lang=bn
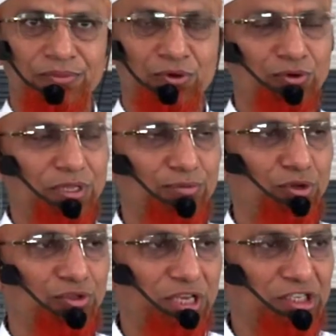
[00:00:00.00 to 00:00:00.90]
দরুদ
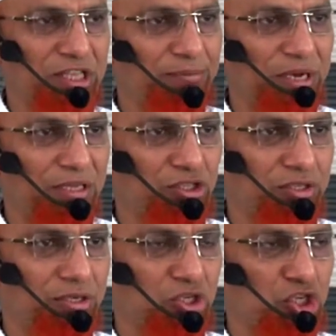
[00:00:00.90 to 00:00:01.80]
এবং তাস্তিমাত
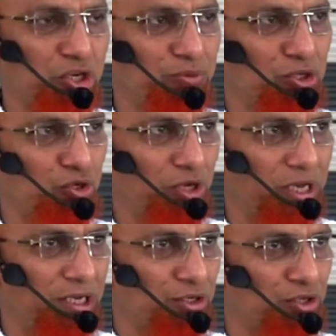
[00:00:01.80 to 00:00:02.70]

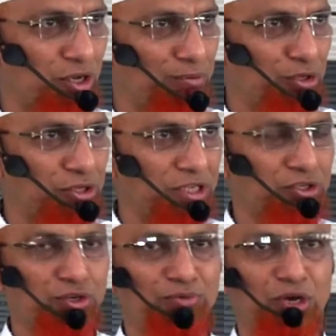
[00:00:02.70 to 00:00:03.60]
সর্বযুগের
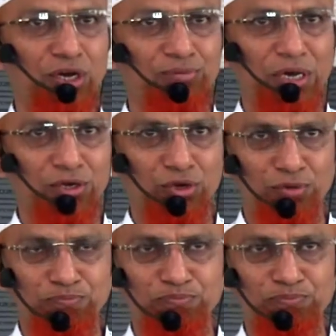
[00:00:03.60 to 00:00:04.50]
সর্বশ্রেষ্ঠ মহামানব